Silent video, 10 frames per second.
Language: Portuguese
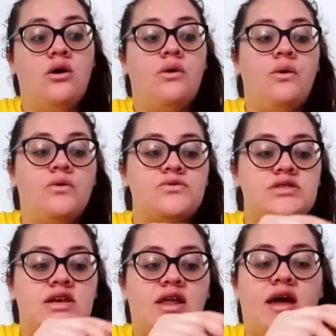Ou
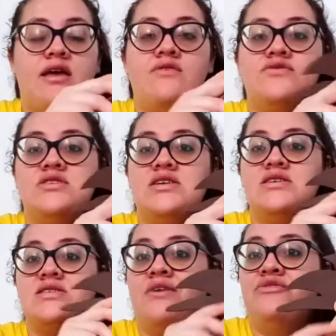será que você
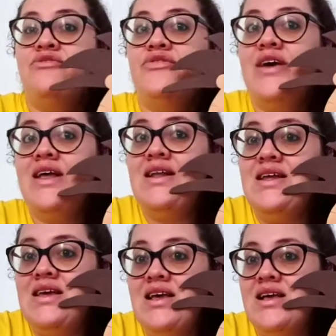está
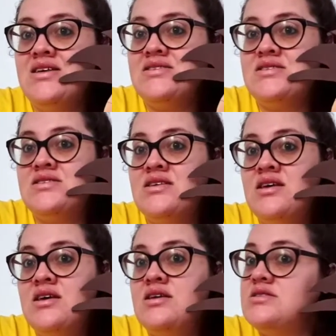feliz?
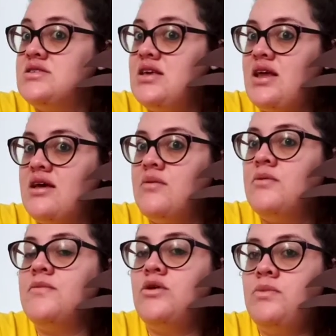Será que a
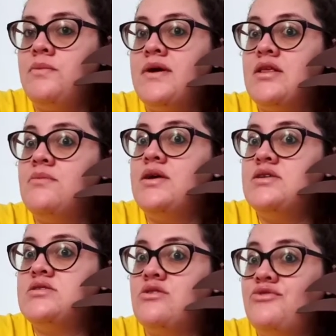mamãe e o papai também
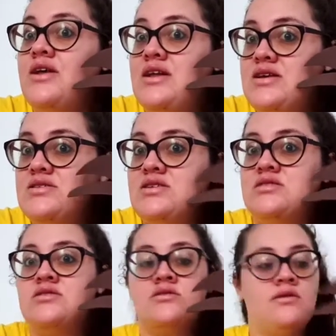estão
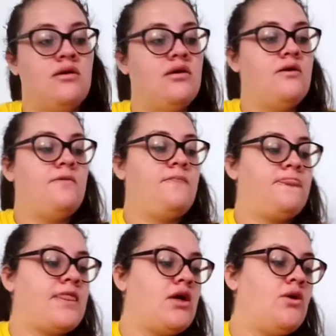felizes?
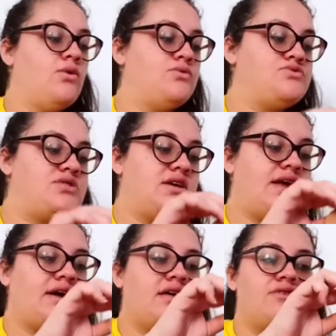Ou
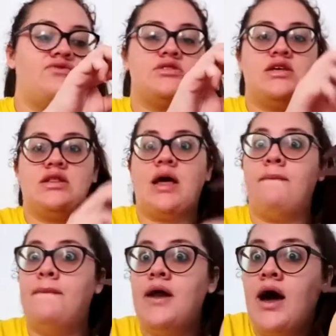será que você tá
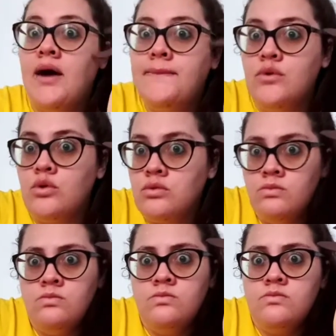brabo?
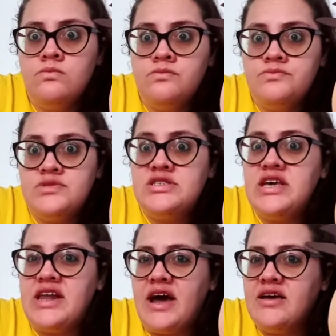Hum,
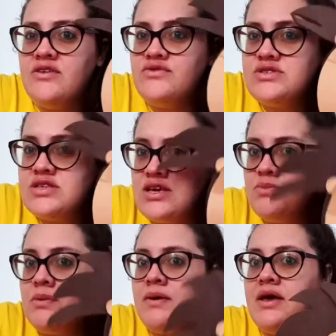será que você e
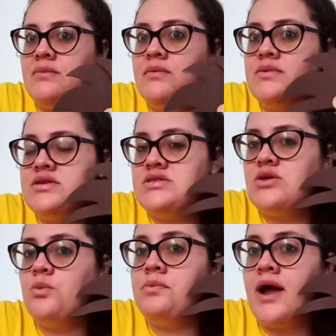papai e a mamãe
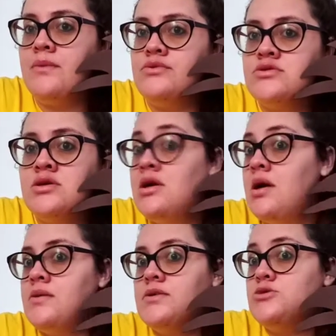estão brabos?
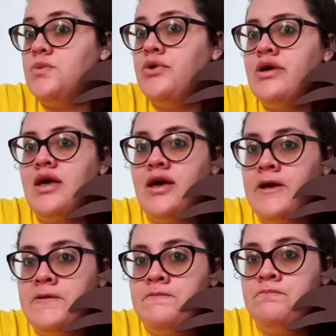Mas por quê?